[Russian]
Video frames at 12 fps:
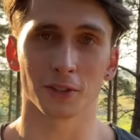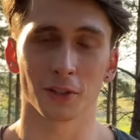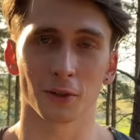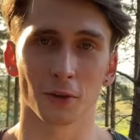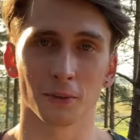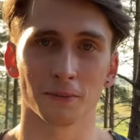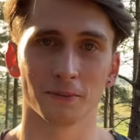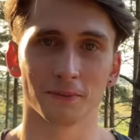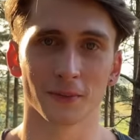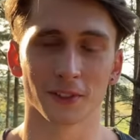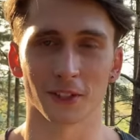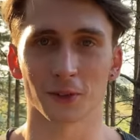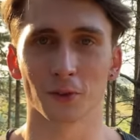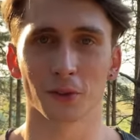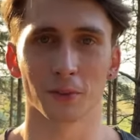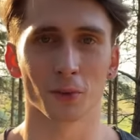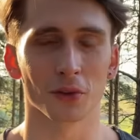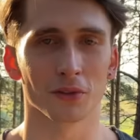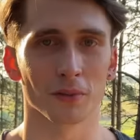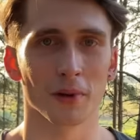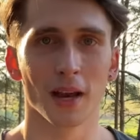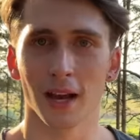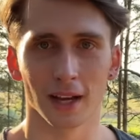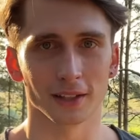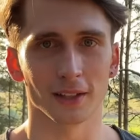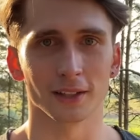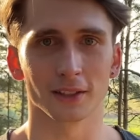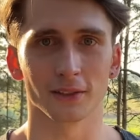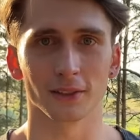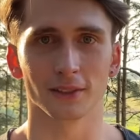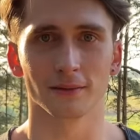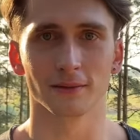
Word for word: стариком со скудным уровнем английского.